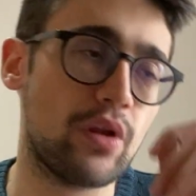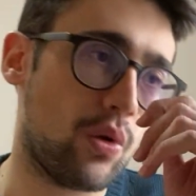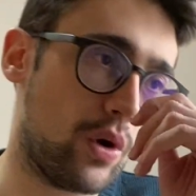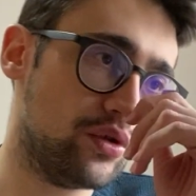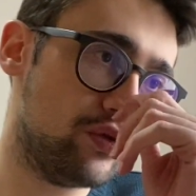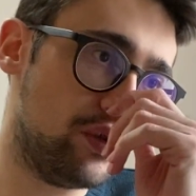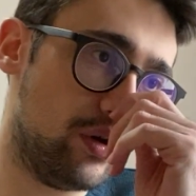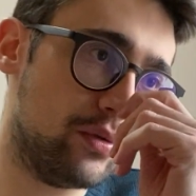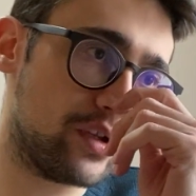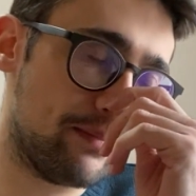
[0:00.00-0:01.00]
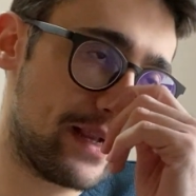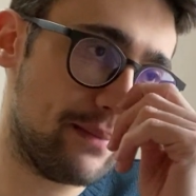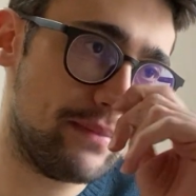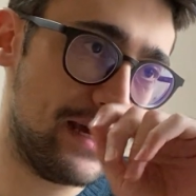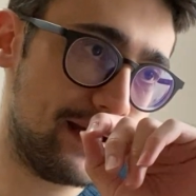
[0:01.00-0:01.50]
Quando io dico potrebbe
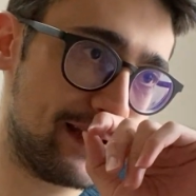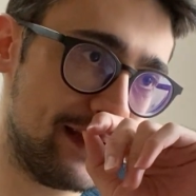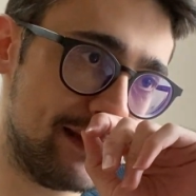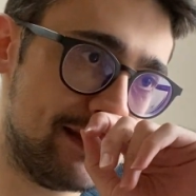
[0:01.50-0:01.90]
cambiare,